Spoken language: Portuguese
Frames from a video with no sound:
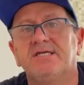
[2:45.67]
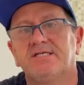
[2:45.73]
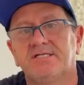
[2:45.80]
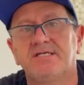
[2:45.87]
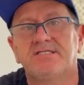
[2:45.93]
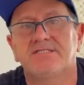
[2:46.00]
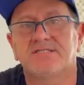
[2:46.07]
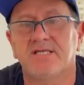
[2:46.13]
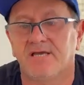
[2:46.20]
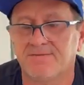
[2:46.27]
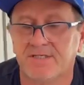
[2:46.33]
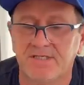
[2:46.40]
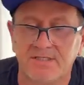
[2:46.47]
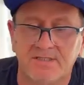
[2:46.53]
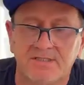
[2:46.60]
a gente sabe
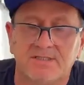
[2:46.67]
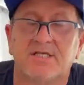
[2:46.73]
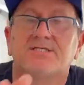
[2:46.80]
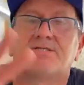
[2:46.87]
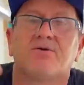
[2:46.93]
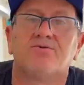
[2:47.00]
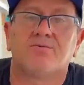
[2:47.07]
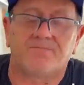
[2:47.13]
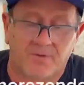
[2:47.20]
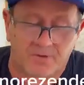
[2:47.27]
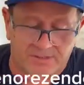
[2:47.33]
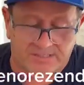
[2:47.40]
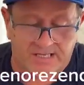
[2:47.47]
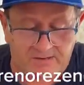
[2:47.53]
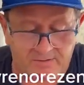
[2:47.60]
que já estão no
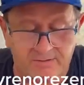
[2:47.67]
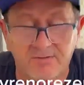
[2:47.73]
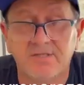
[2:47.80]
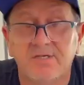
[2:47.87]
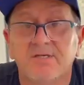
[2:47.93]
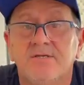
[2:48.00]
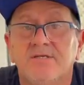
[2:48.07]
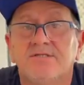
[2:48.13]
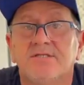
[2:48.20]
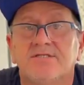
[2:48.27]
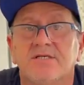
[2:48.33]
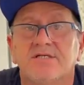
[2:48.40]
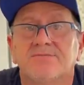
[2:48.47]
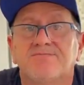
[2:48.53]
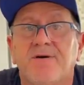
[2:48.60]
portal de
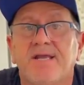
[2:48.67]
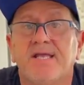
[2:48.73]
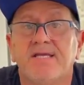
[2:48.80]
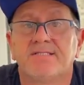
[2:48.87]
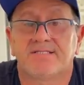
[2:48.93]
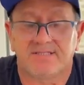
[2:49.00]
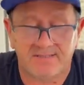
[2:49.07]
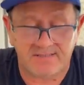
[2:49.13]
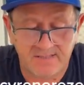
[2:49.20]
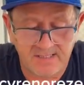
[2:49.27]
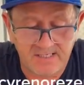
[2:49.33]
transparência.